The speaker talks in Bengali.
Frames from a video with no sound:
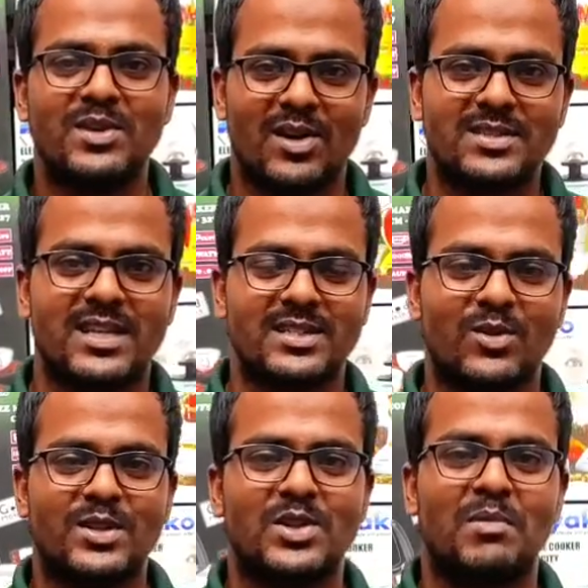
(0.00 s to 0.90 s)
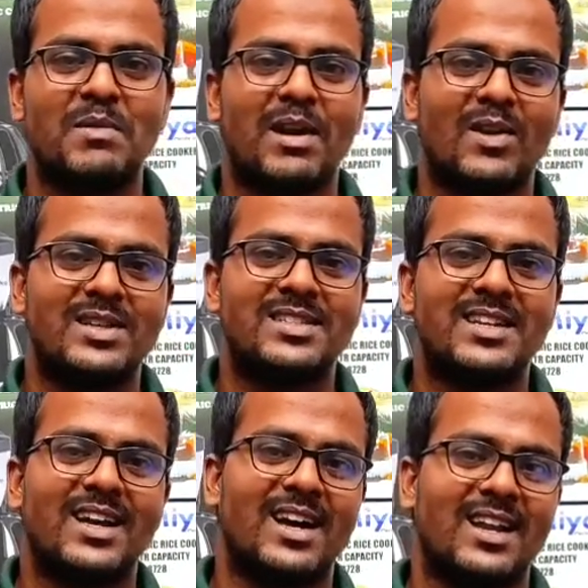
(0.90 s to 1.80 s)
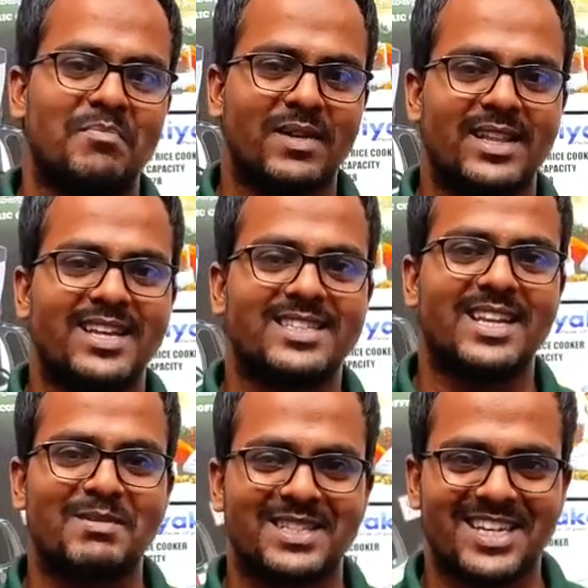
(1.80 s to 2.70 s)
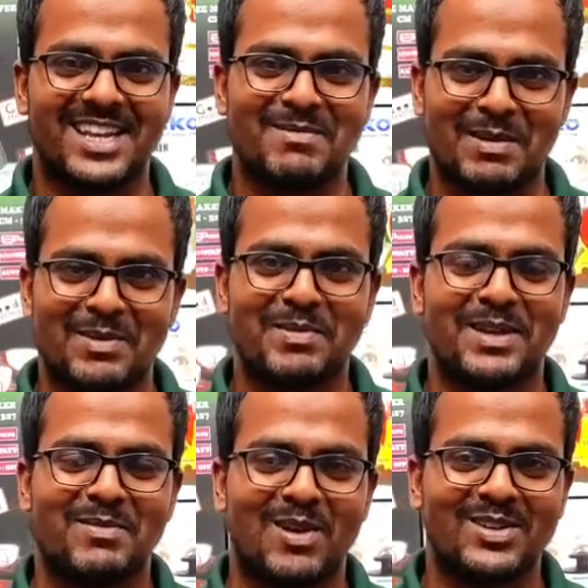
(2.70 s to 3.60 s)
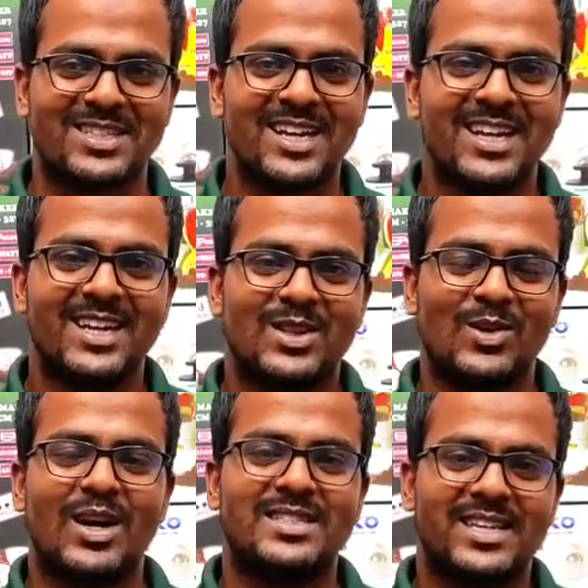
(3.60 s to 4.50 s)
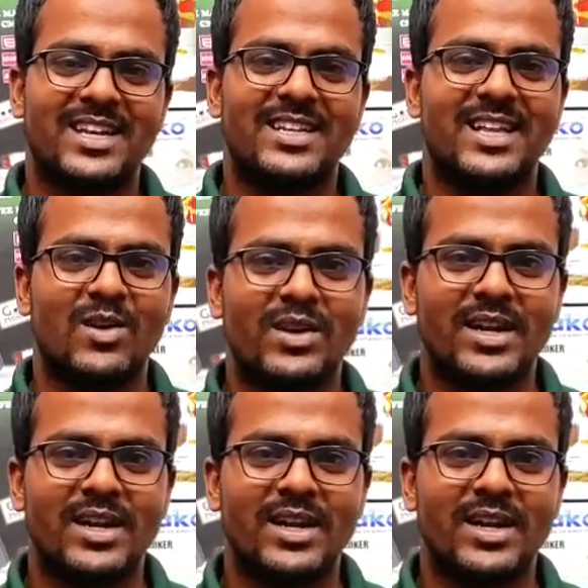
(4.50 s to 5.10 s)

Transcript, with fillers: বিয়ার্স আশা করি সবাই ভালো আছেন আর আপনারা দেখছেন আমার চ্যানেল মামুন বিডি ব্লগস তো আজকে একটি দারুণ